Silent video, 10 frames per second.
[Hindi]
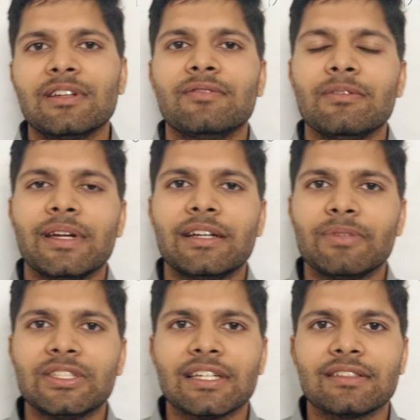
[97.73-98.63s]
नवीं में
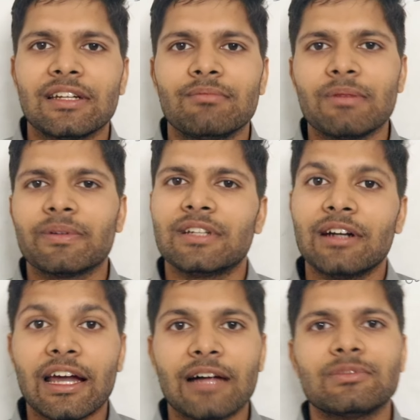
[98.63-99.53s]
पिचासी नब्बे परसेंट
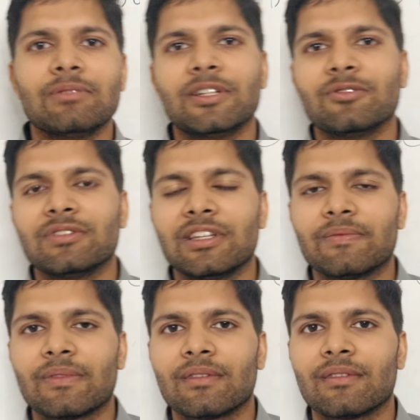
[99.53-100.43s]
आराम से बने होते हैं